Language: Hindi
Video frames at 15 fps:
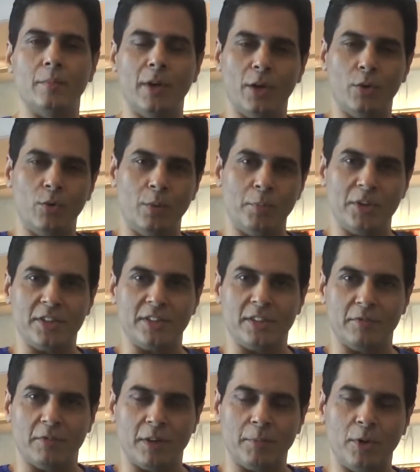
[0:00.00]
मैं हूं अमन
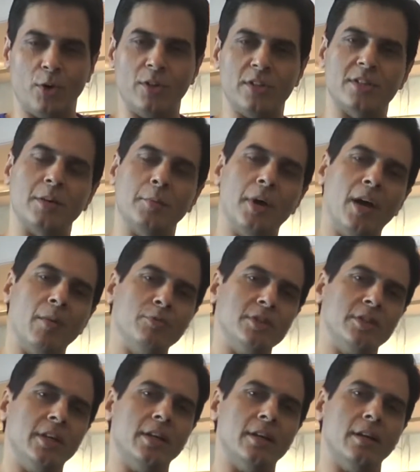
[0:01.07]
यतन वर्मा और इस समय आप मुझे
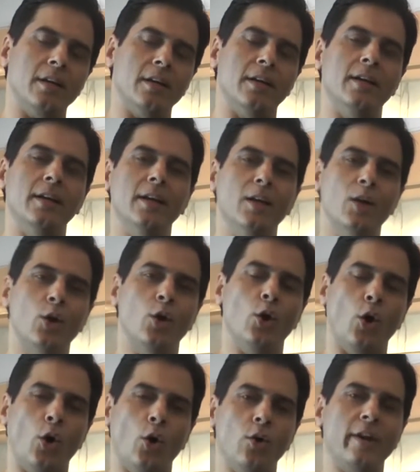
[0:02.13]
देख रहे हैं
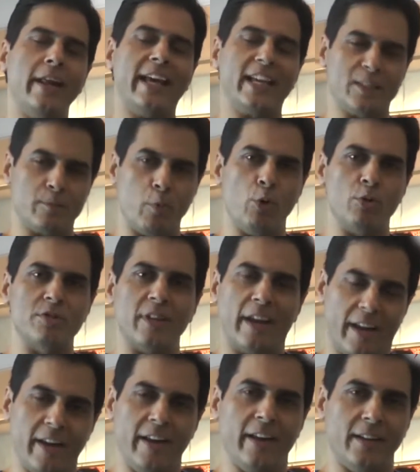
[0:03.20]
ऑन एक्सपोज
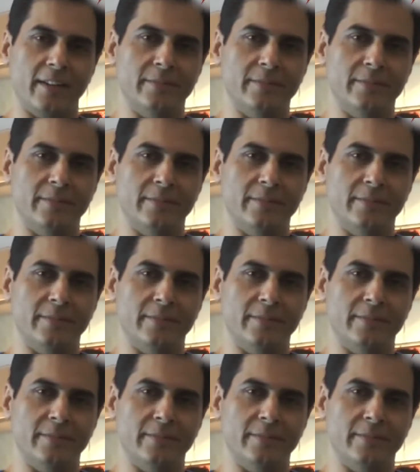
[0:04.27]
इंडिया